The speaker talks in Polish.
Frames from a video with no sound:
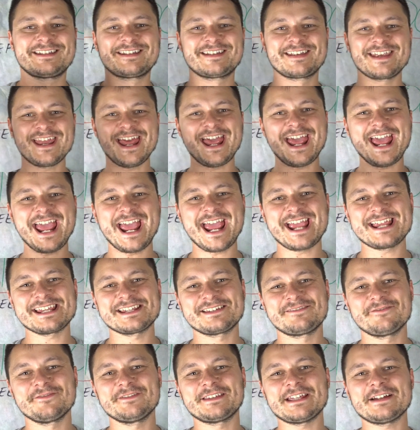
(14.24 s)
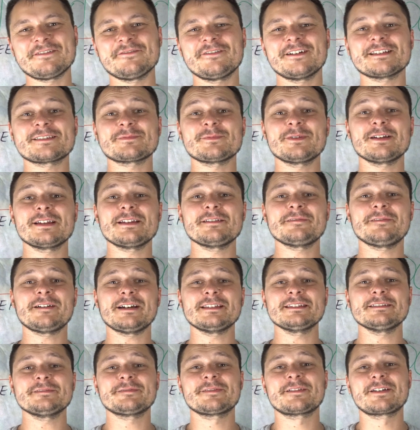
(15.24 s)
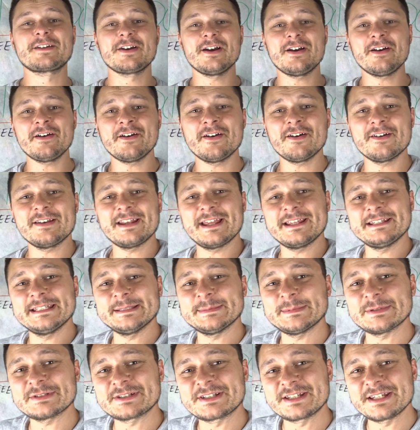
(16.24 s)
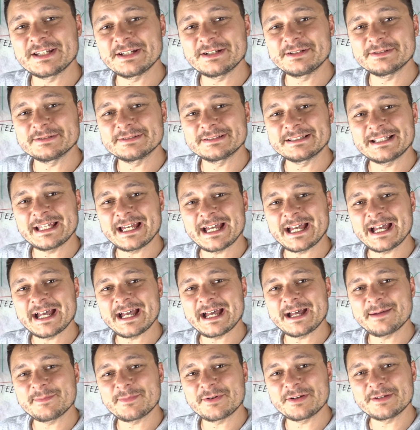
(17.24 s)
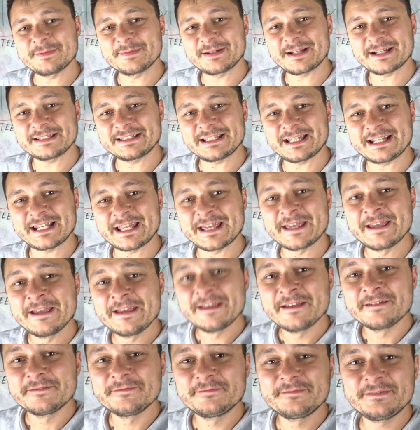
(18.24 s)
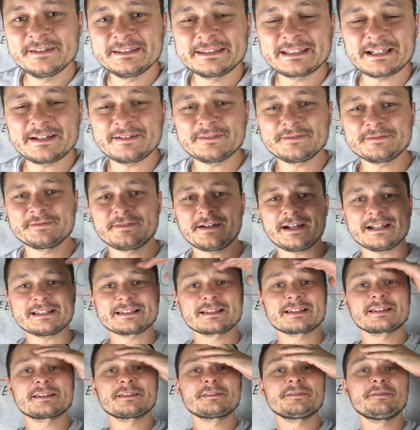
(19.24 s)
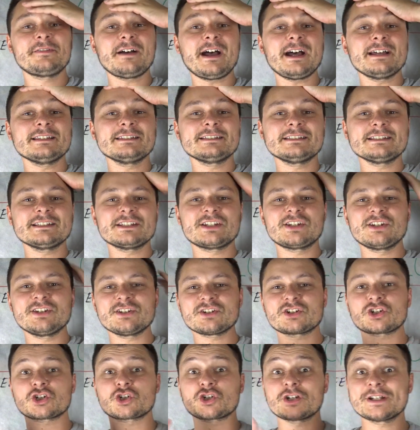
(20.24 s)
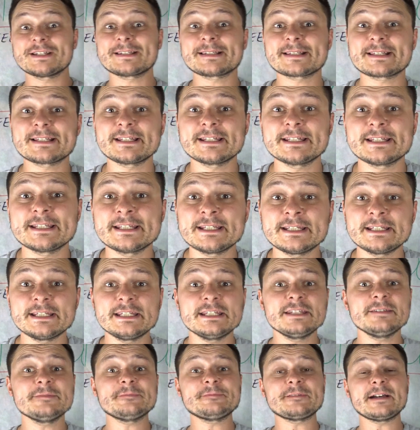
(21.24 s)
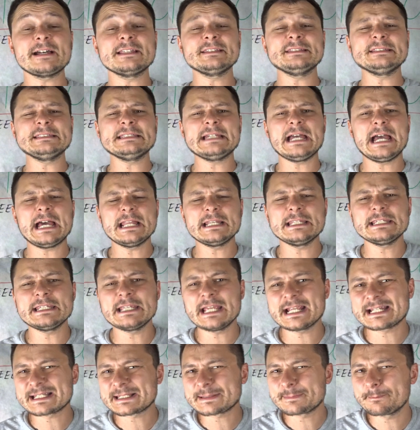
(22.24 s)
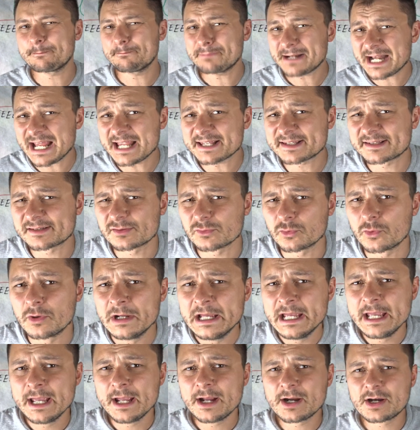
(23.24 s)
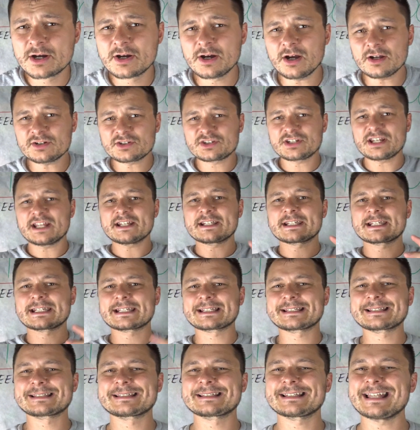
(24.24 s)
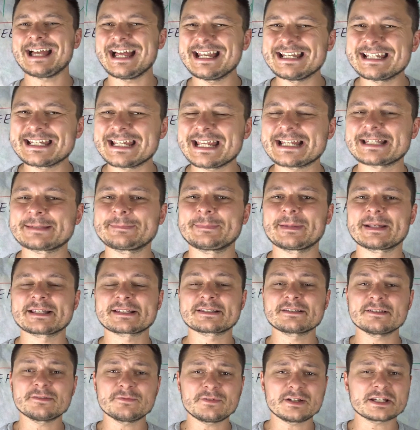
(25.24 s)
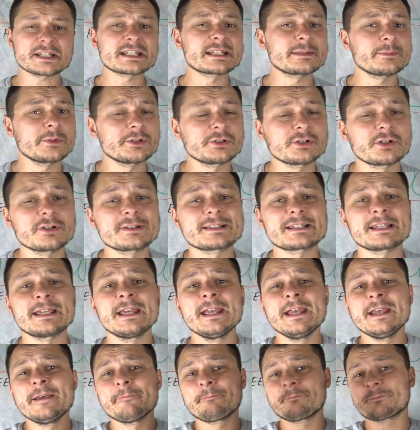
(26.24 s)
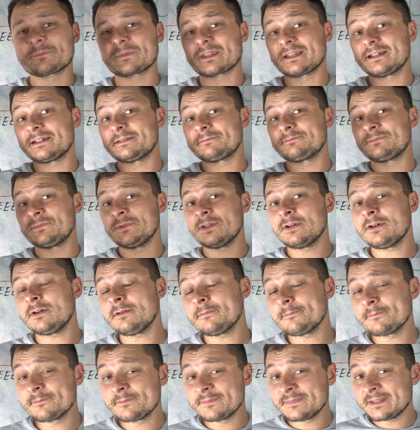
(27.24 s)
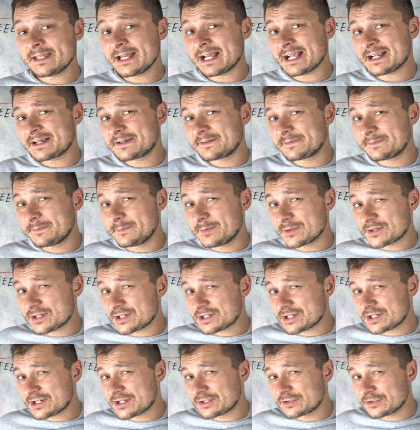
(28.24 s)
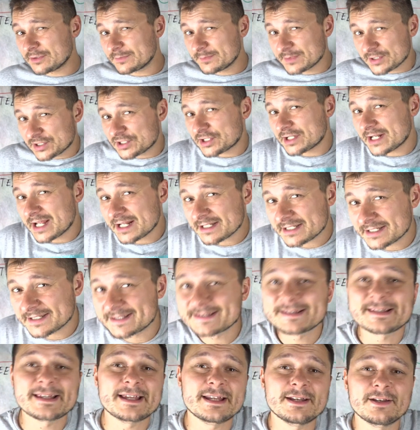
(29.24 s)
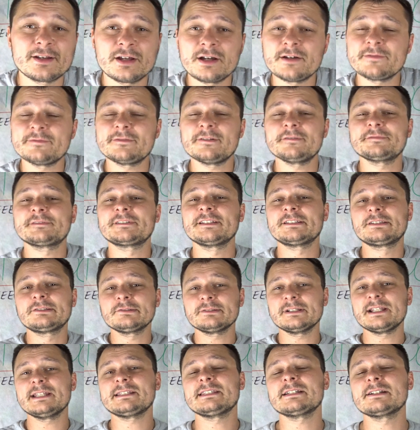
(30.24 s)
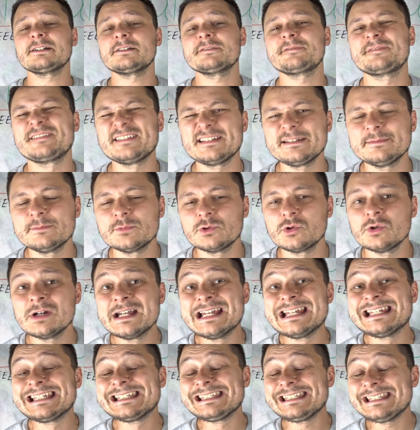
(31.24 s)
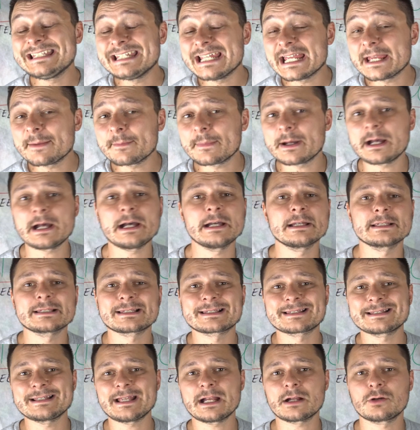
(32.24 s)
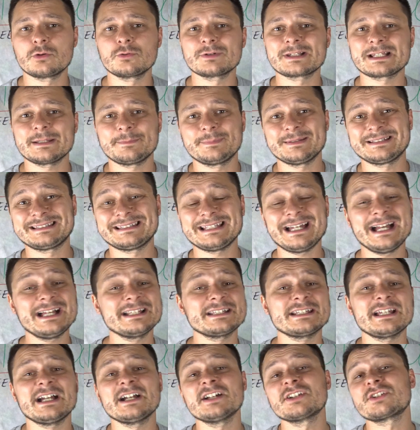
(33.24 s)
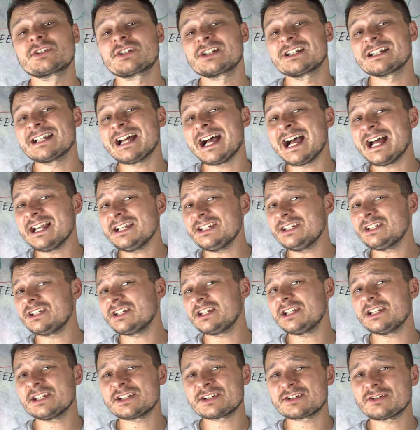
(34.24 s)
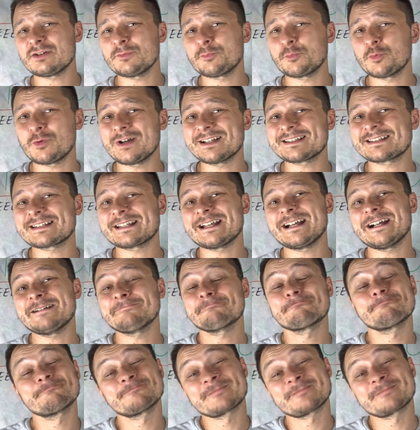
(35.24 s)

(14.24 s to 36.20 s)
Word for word: Cześć! Witam was moje fany w kolejnym odcinku na moim kanale. Witam was fany chińszczyzny i fany AliExpress AliExpressu. Chociaż z AliExpress, no właśnie moi drodzy, mm, no jak możecie się domyślać, celowo w tytule tego filmu nie ma znaku zapytania. Czy Ali się jeszcze opłaca?